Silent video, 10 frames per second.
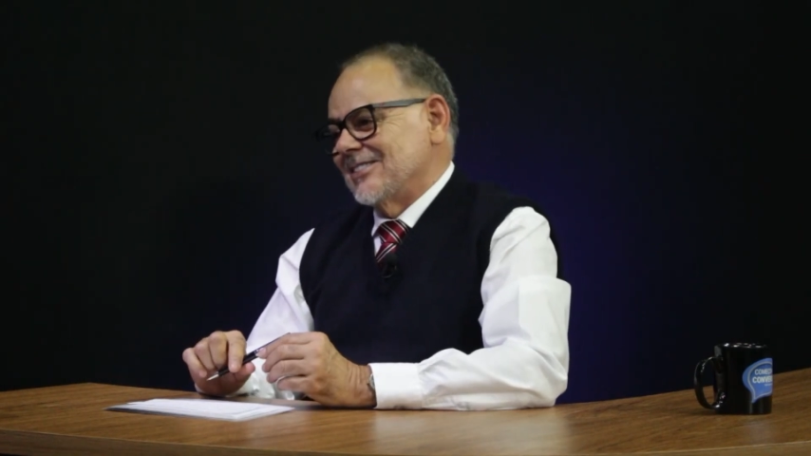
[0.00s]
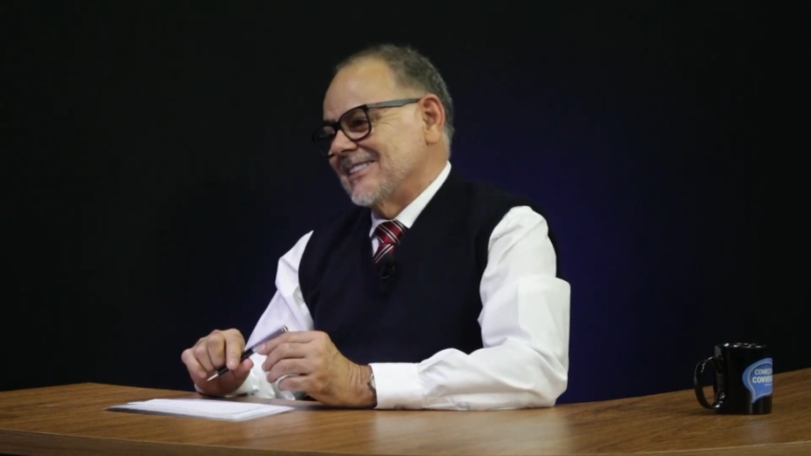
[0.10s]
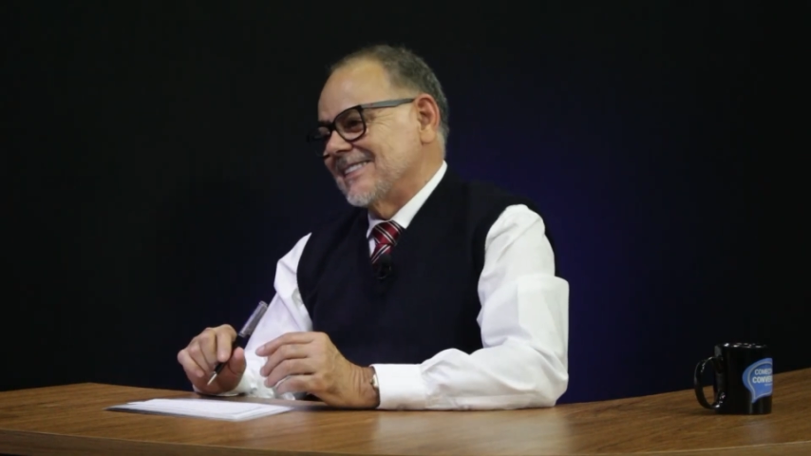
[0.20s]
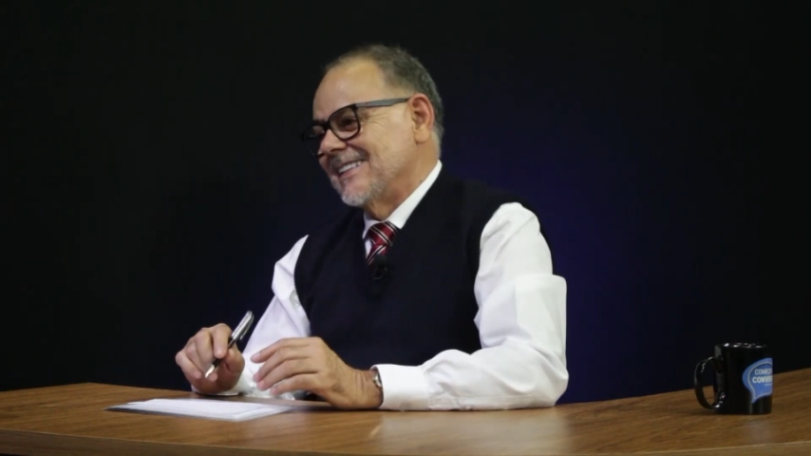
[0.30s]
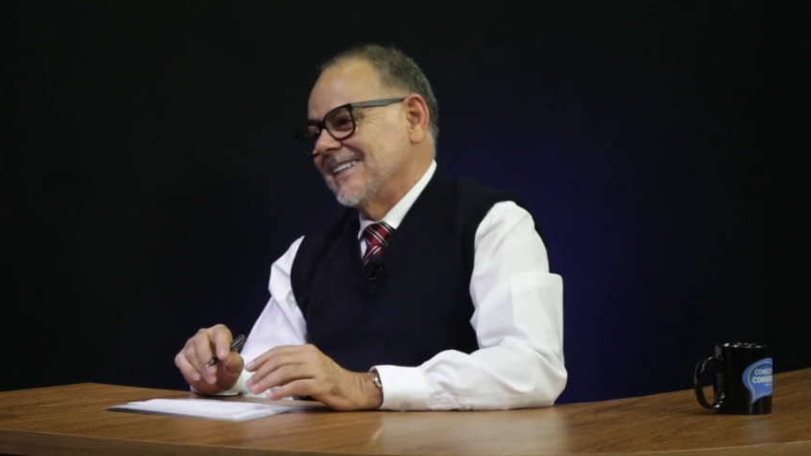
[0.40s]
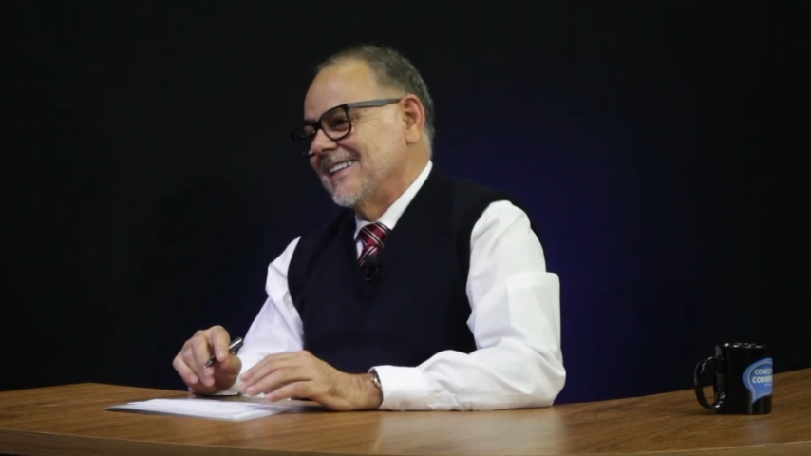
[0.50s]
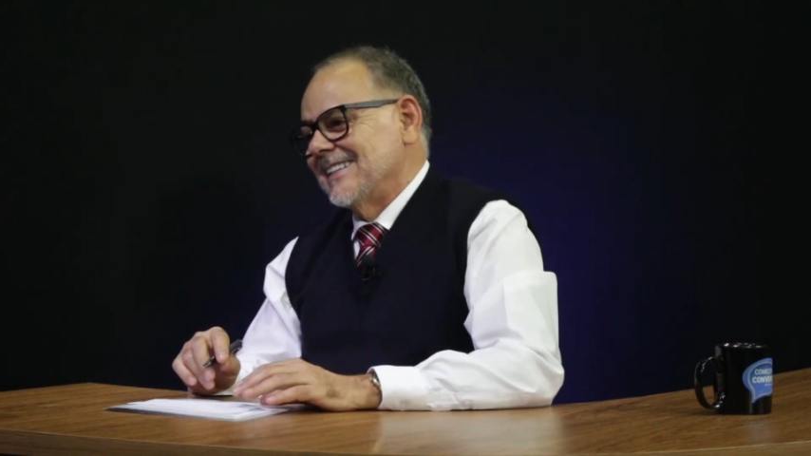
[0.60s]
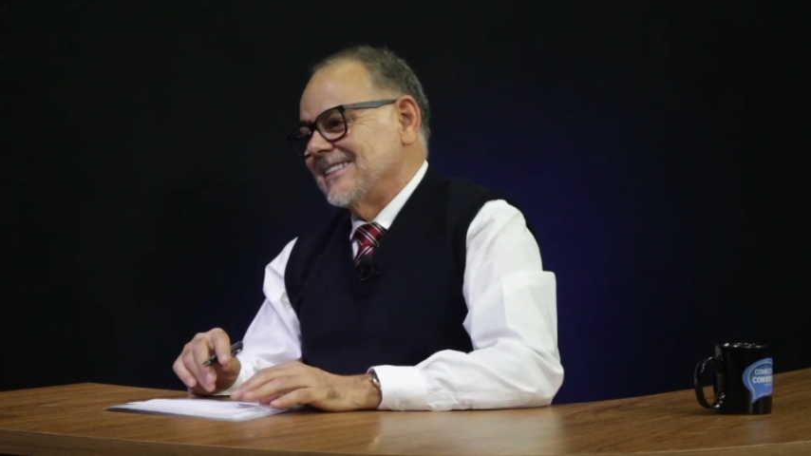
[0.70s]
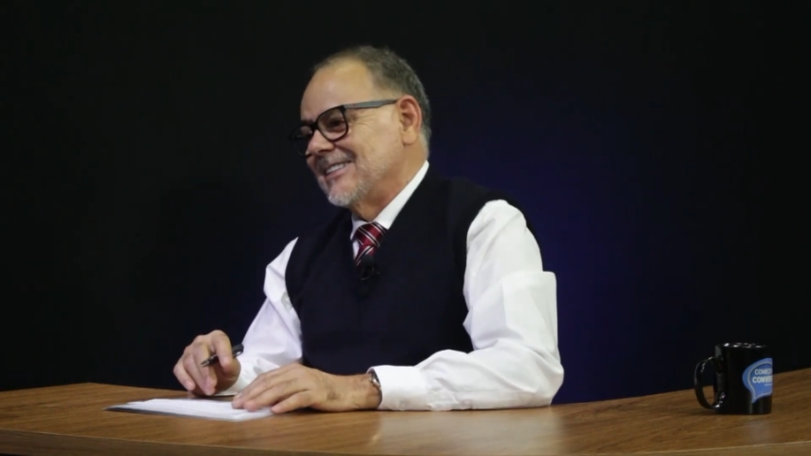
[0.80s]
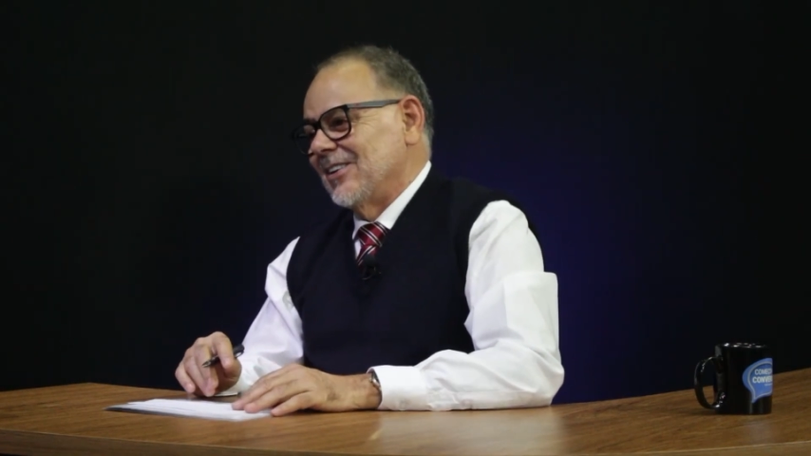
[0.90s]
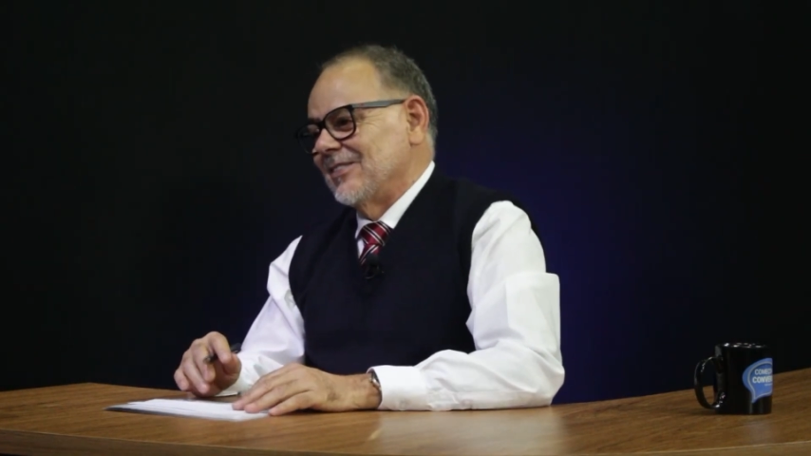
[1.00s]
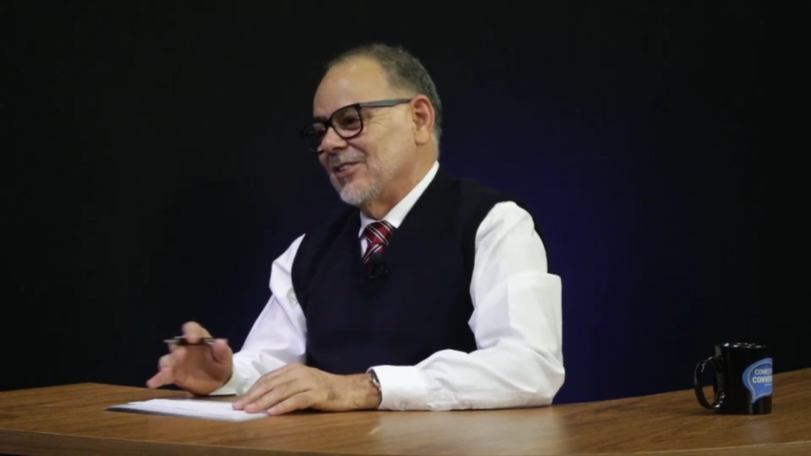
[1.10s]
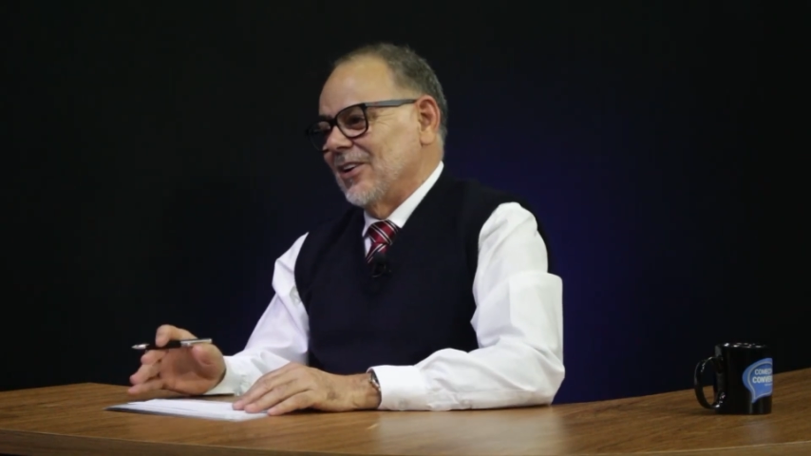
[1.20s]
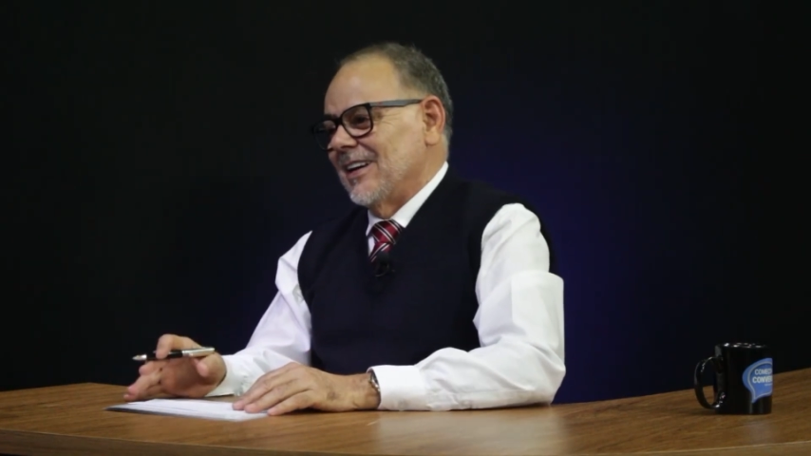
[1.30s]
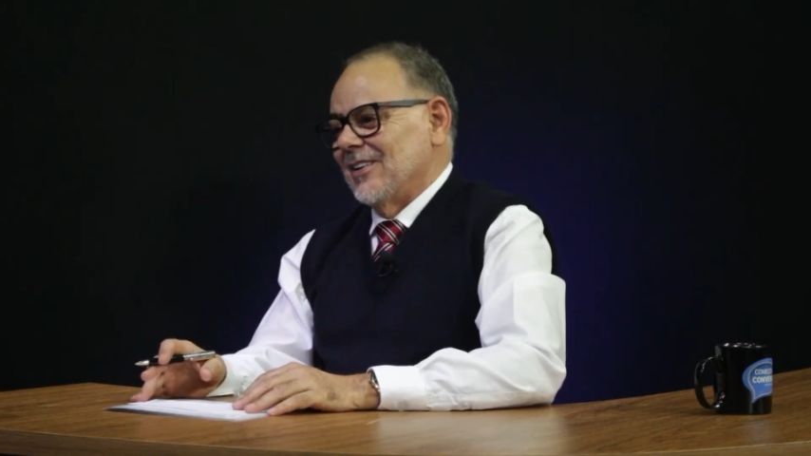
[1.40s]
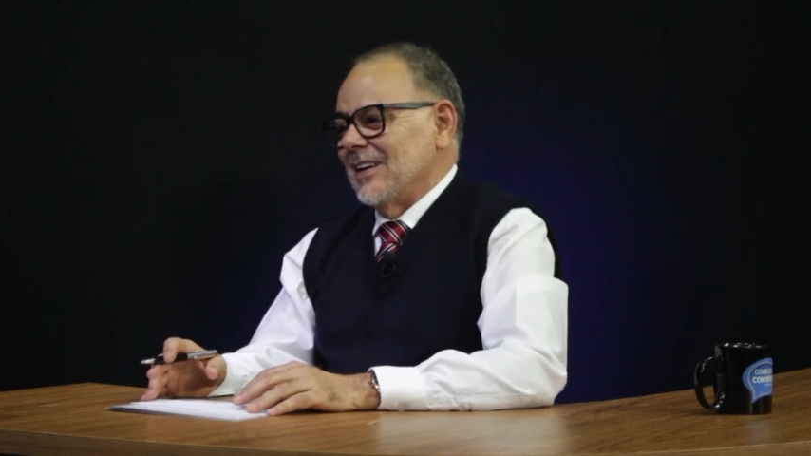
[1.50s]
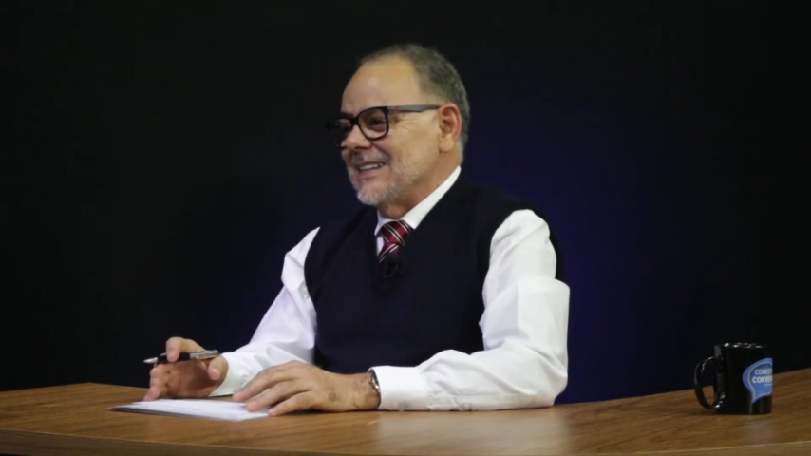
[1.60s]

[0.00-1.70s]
de, de olhar é. o